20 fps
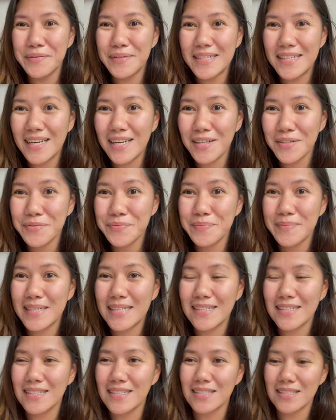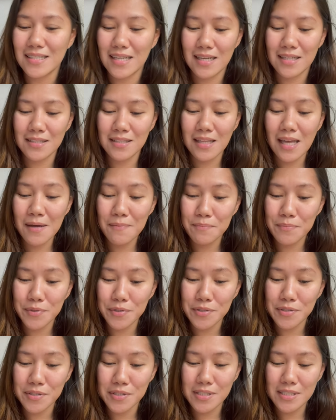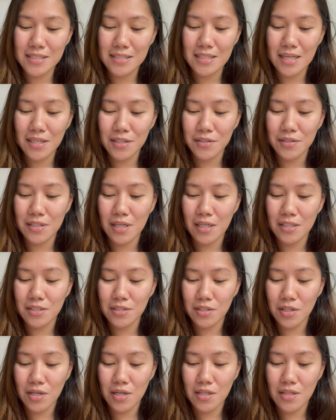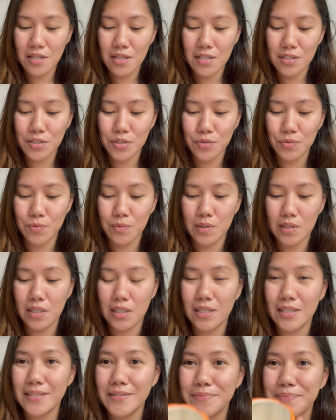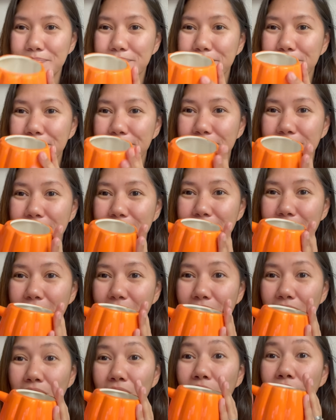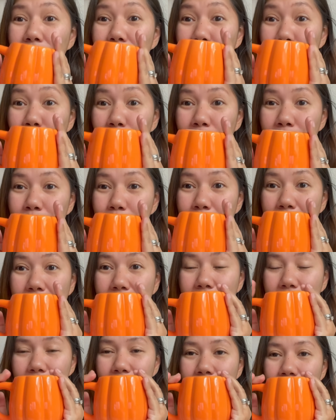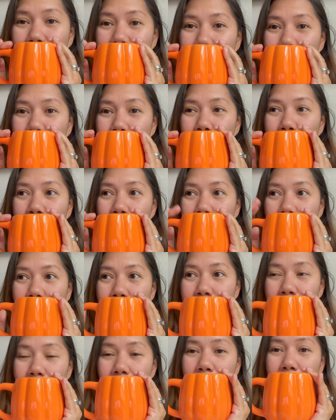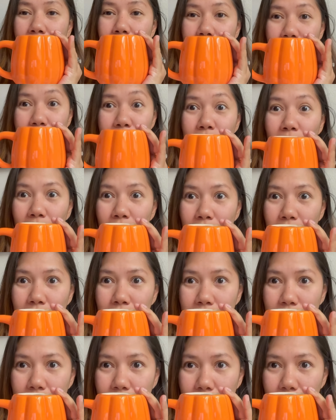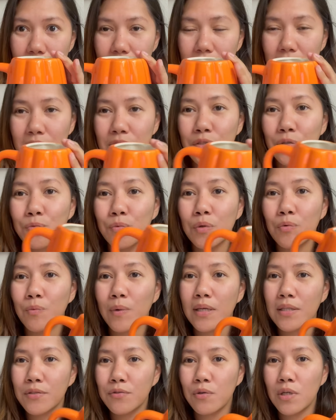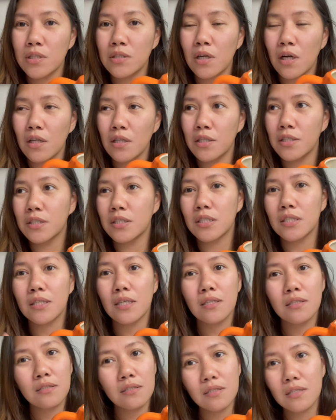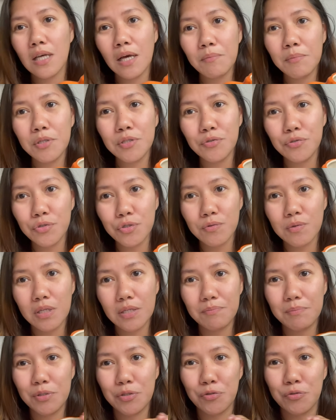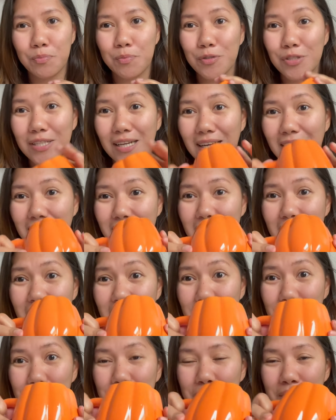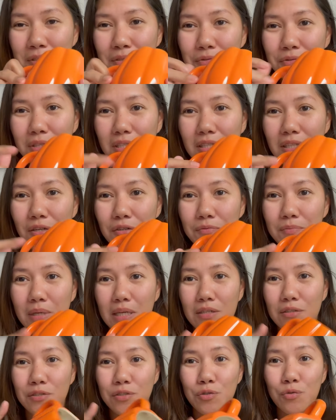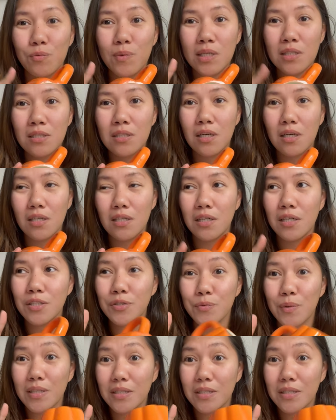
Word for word: wala akong makita. Tapos, ayun. I saw this one. Of all places, I saw this sa Dollar Tree. So, we went to a Dollar Tree na hindi namin usually pinupuntahan. Tapos, ayun, nagulat ako meron. So, $1.25